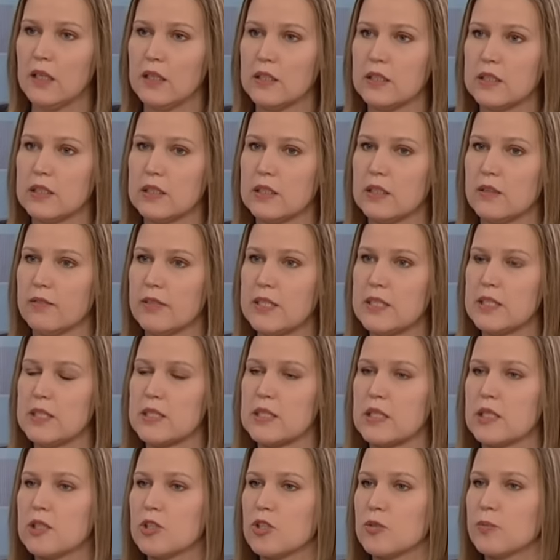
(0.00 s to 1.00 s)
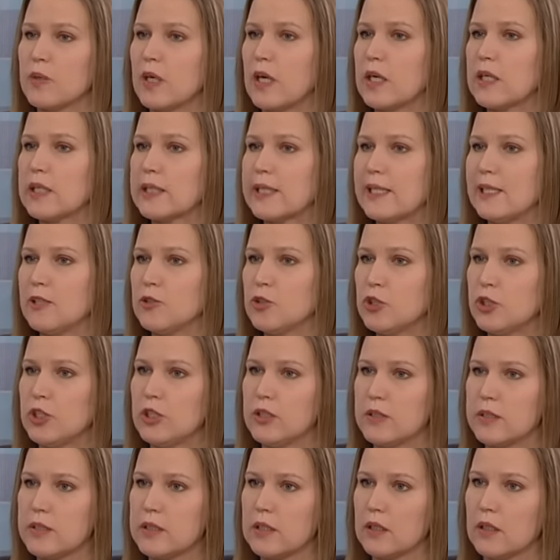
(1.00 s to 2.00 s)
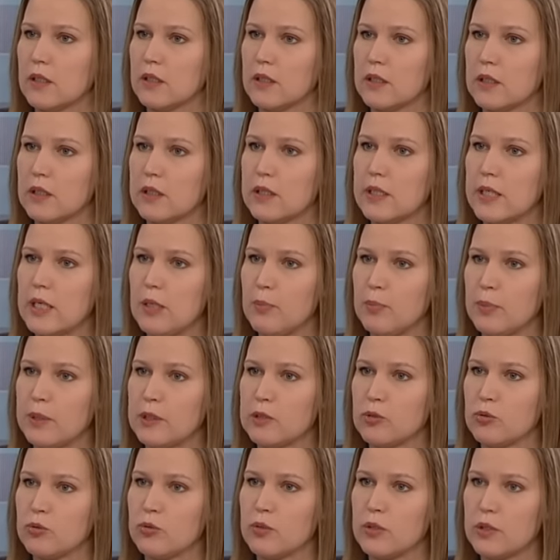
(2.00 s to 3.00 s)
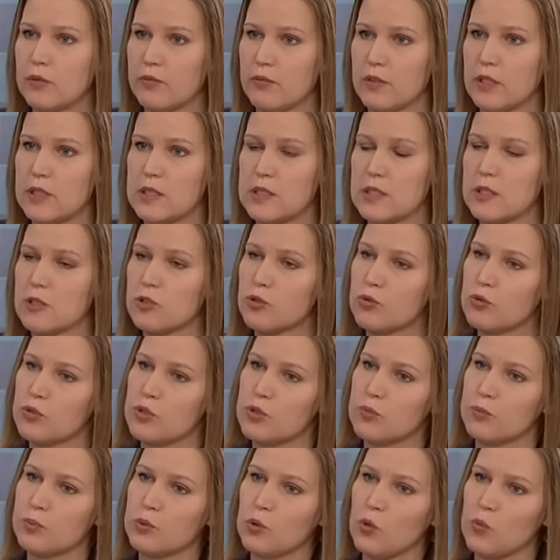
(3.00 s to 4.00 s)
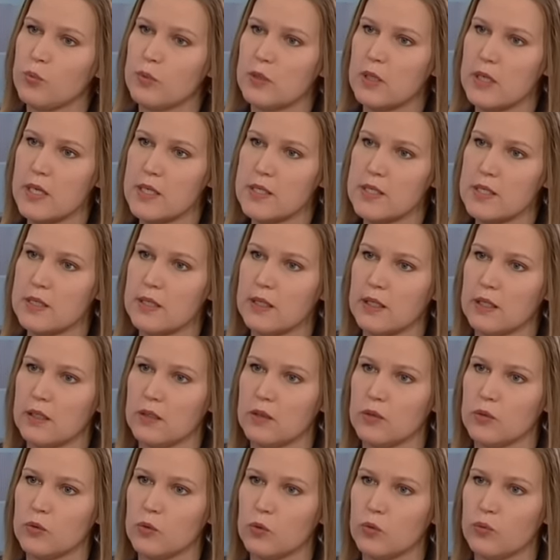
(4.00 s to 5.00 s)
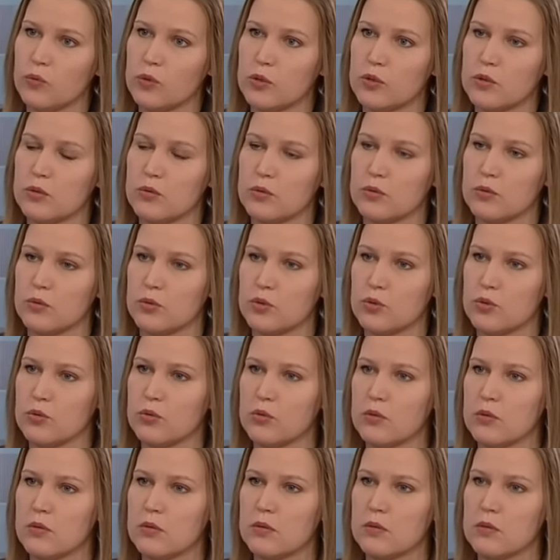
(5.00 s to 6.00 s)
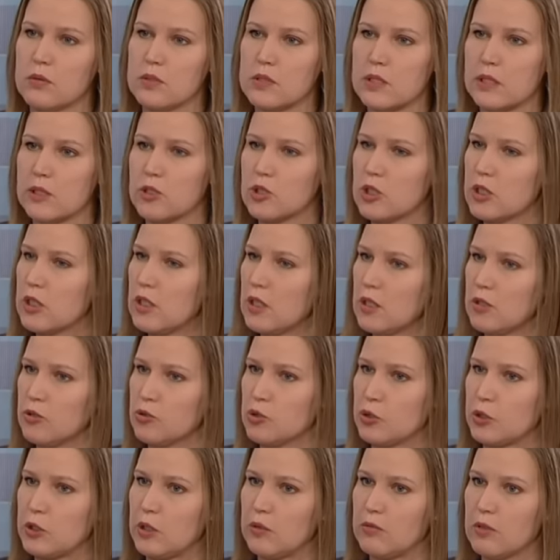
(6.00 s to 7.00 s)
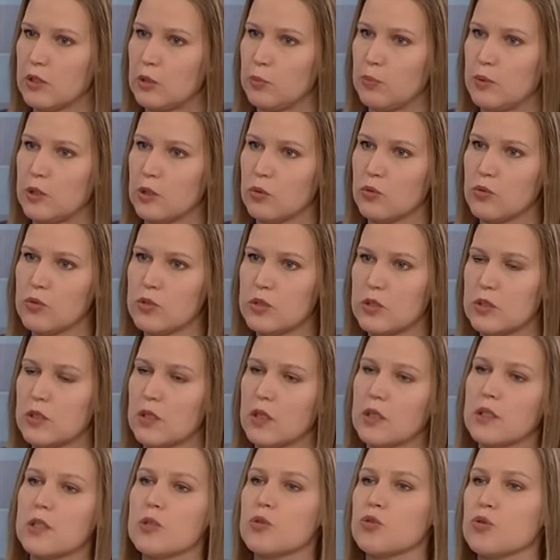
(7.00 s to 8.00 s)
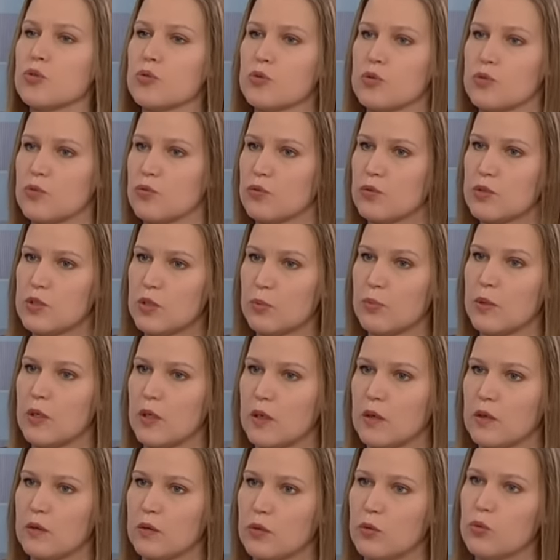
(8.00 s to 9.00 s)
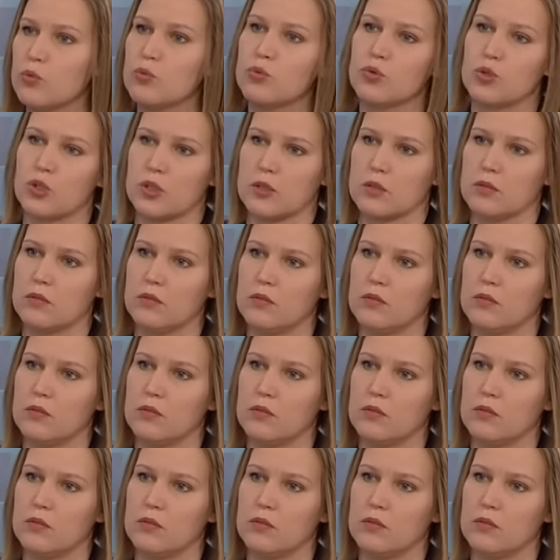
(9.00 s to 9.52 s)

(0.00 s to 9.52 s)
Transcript: Давайте скажем, как отличить э, грипп от ОРВИ. Я знаю, что симптомы разные, но вот э, что сложнее человек переносит, когда чувствует себя хуже